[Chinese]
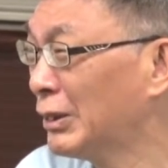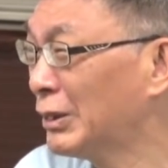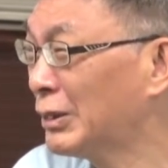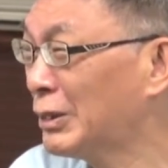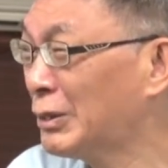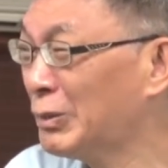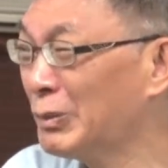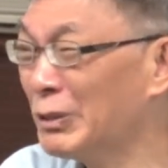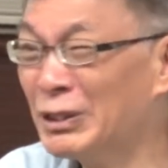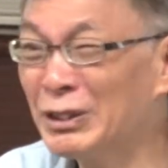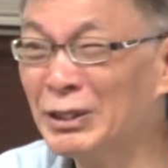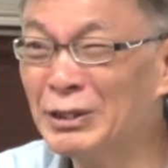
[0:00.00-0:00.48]

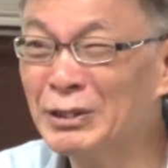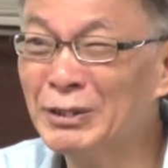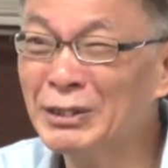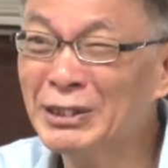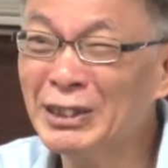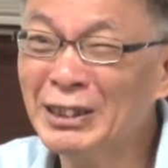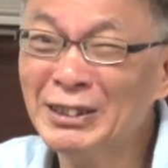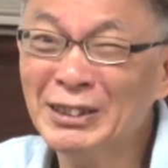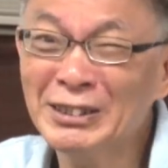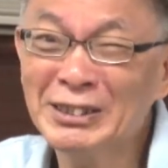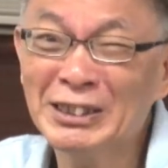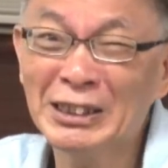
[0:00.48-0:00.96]
这、这、这、
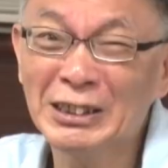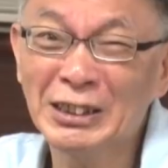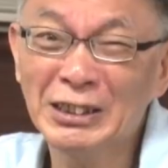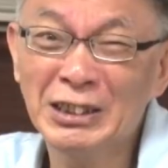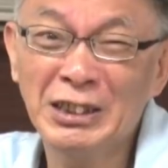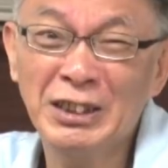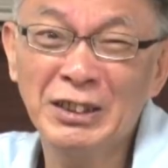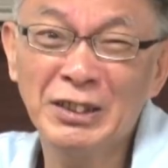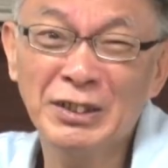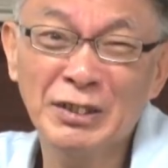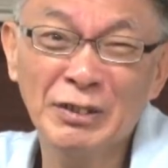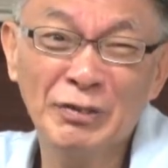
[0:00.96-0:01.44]
家整个
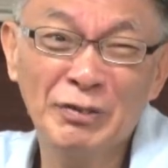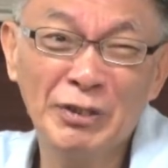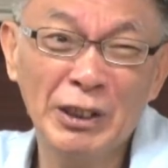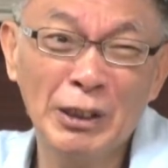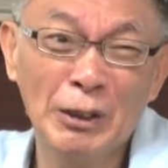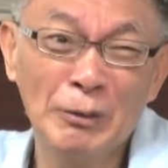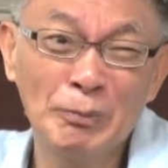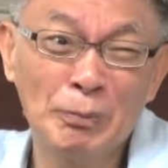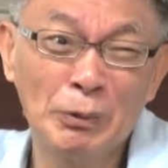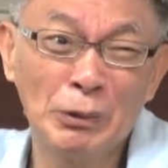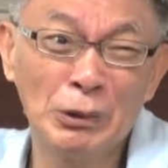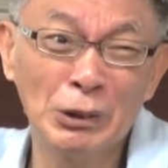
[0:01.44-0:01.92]
气势非
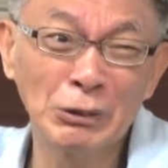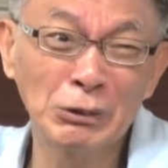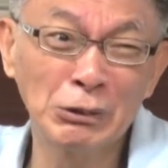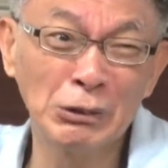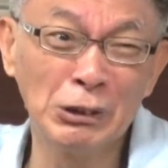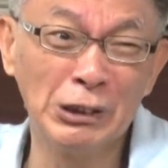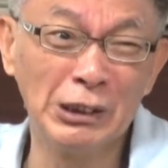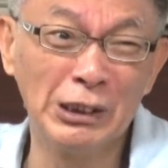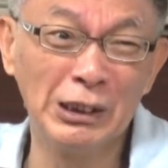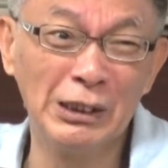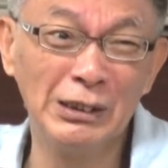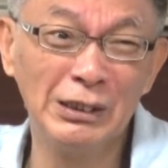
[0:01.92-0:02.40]
常薄
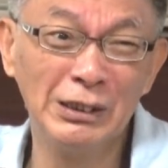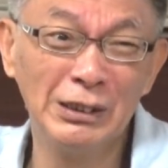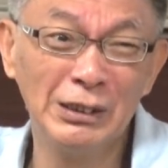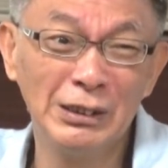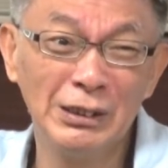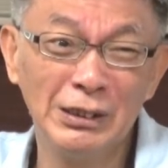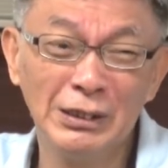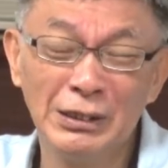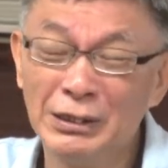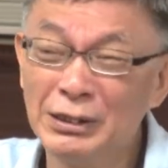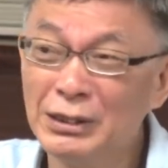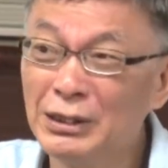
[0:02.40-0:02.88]
弱，
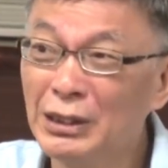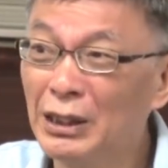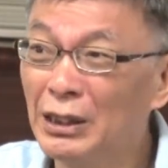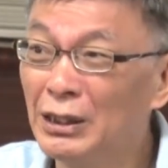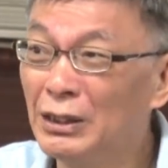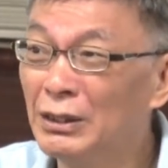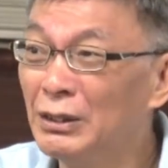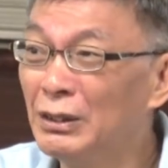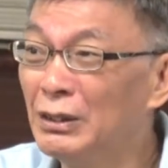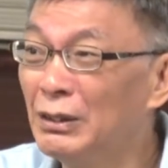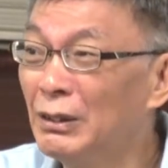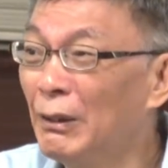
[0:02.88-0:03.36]
啊，
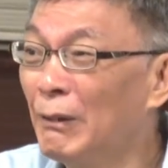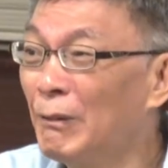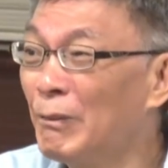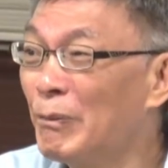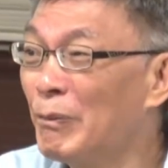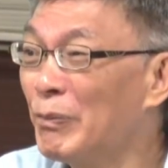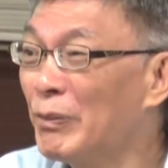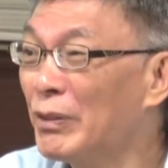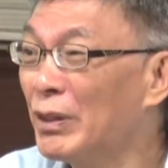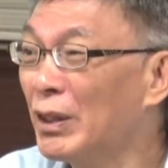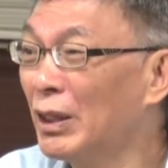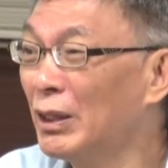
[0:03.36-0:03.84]

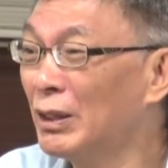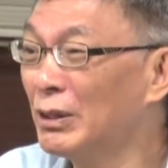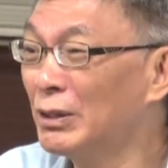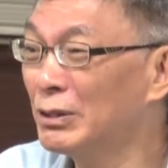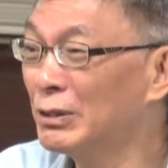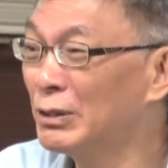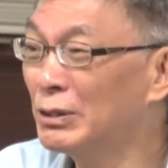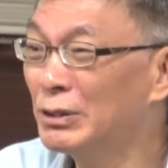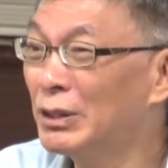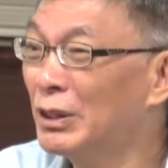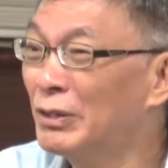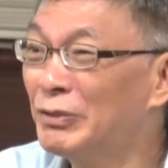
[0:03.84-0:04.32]
啊，
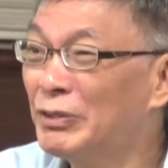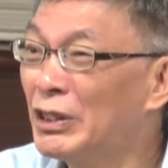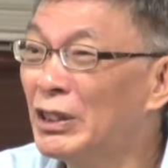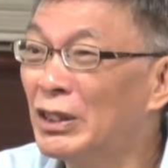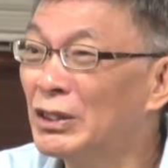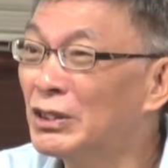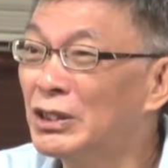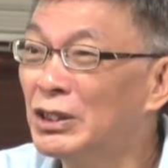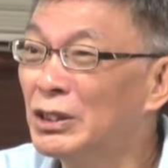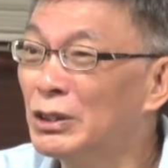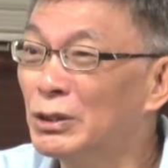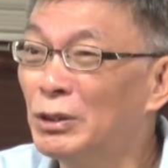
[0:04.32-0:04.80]
就是非
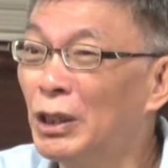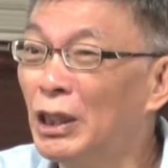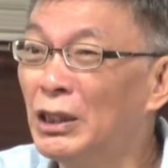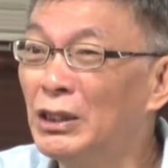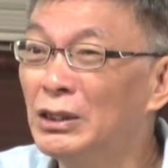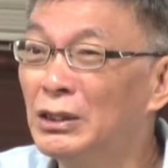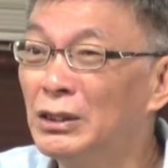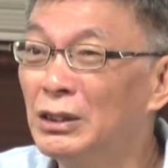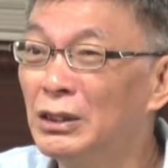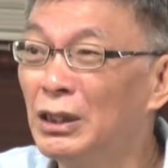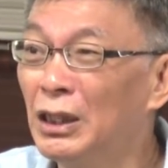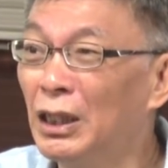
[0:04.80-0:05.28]
常奇怪
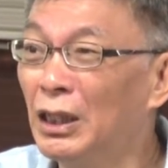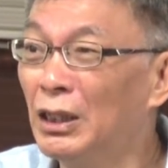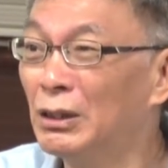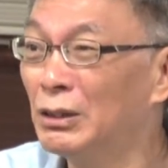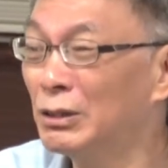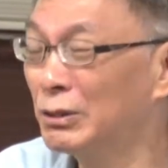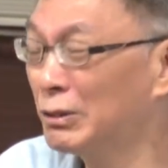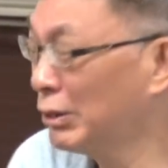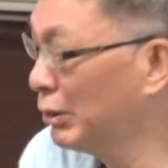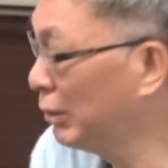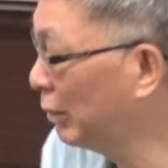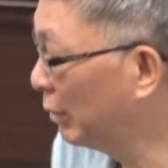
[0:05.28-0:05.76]
啊。
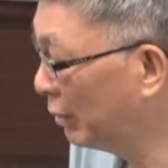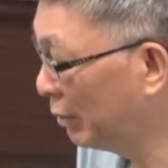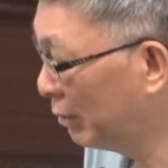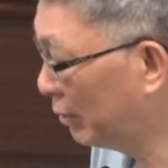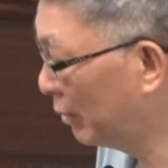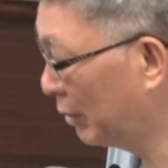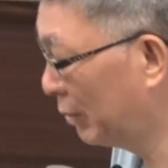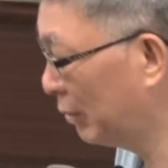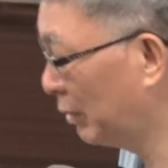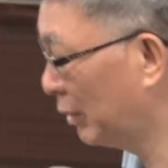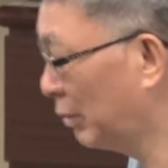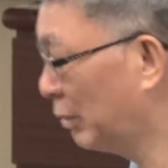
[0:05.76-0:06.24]
所以，我、
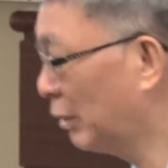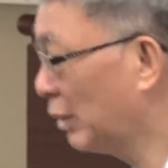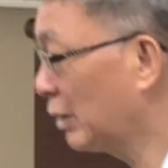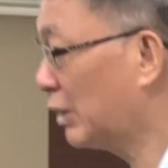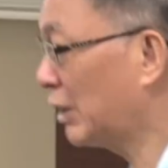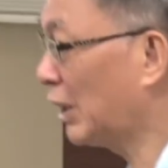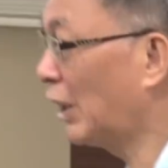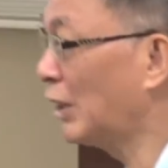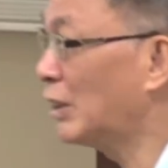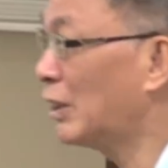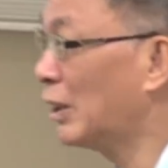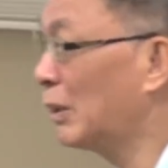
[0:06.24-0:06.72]
我、我、我
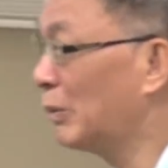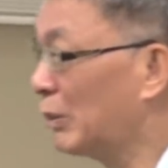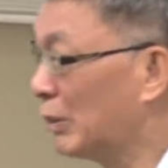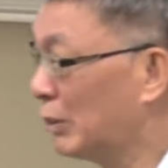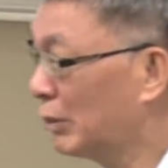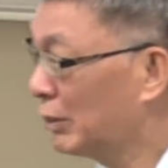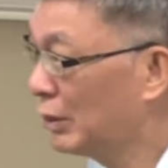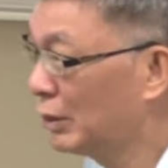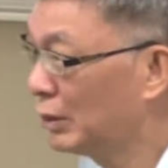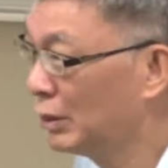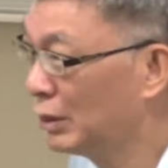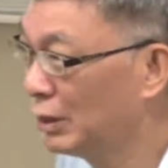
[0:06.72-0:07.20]
讲一点
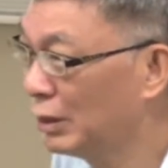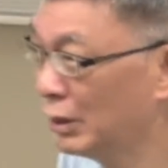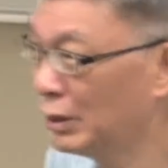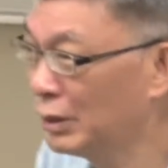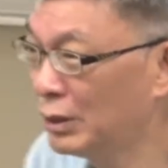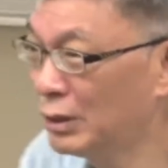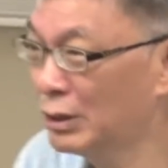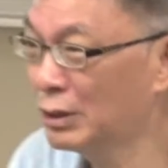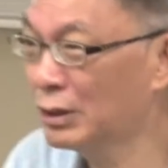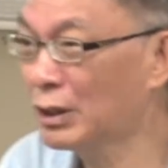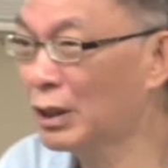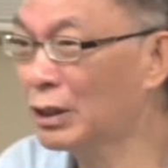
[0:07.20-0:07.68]
名。
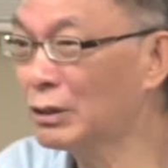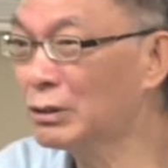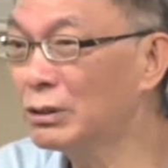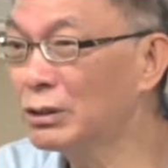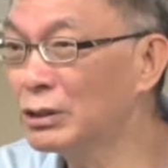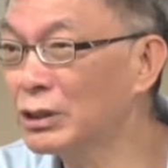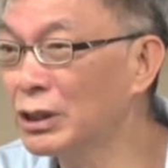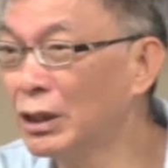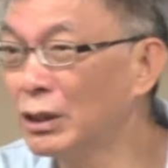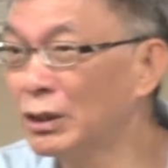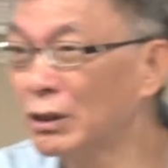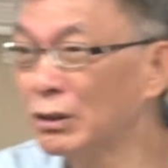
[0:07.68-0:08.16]
他跟
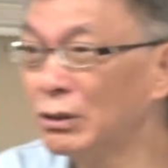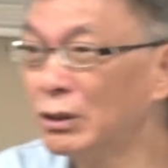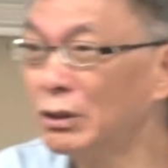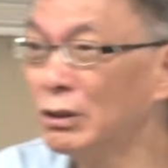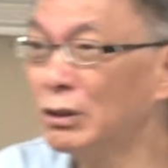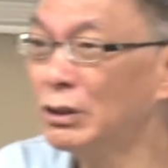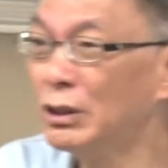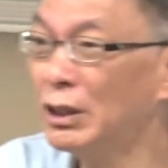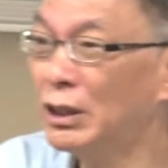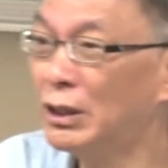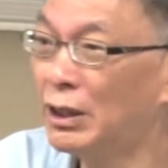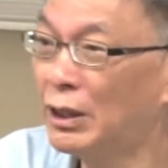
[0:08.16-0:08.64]
我讲，因
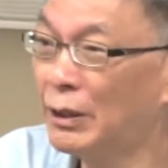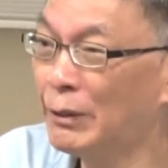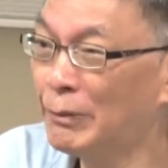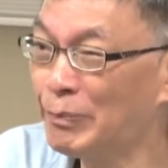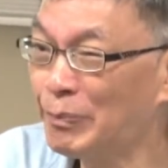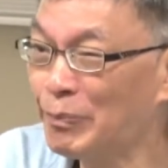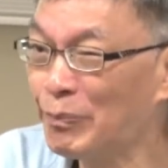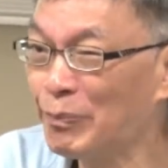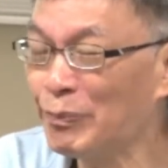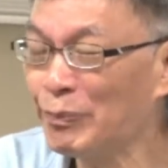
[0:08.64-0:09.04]
为那天